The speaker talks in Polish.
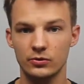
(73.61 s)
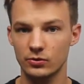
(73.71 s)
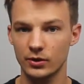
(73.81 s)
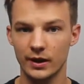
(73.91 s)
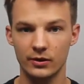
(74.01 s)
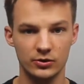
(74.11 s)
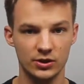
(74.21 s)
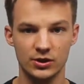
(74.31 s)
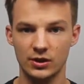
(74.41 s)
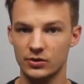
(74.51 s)
drugiego,
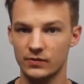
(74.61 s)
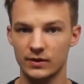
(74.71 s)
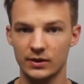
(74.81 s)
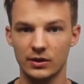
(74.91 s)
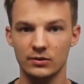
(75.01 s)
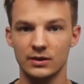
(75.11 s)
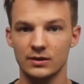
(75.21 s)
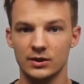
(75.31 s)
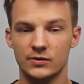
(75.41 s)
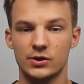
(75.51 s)
trzeciego, czwartego dnia
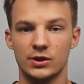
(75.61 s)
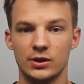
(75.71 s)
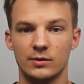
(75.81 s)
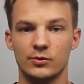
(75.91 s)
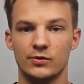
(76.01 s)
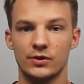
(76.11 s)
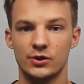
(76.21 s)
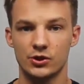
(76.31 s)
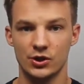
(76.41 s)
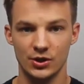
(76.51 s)
na ćwiczenie nie
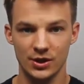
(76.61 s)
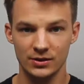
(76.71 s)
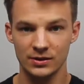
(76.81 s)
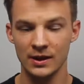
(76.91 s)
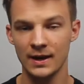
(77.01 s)
poświęcisz nic,